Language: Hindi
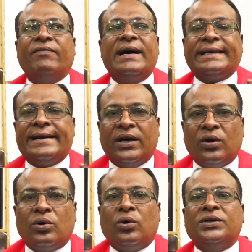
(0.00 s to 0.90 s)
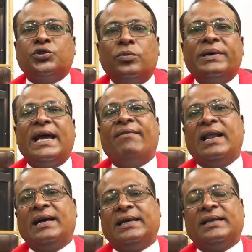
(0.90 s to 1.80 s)
वहाँ के घरों को हजूम के
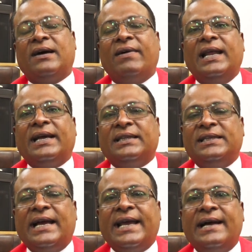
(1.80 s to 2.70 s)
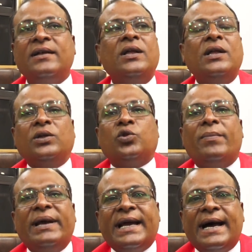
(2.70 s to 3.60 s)
हवाला कर हवाले कर दिया गया तो
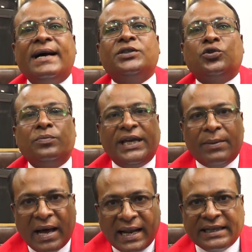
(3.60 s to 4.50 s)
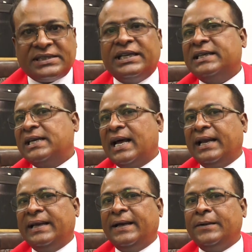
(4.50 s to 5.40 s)
हमें यहाँ हजूम की बालादस्ती नज़र आ
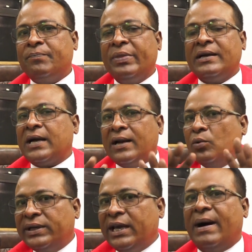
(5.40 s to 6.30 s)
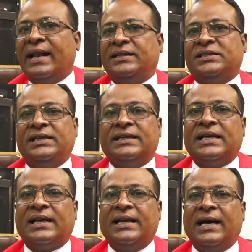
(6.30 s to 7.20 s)
रही है कानून की बालादस्ती
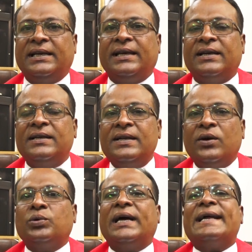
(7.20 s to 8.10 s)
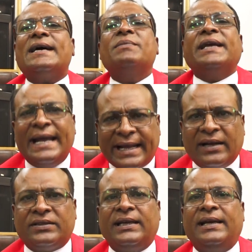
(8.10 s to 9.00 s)
नज़र नहीं आ रही है खुदारा हम ये
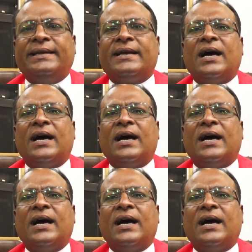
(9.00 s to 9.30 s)
कहते हैं कि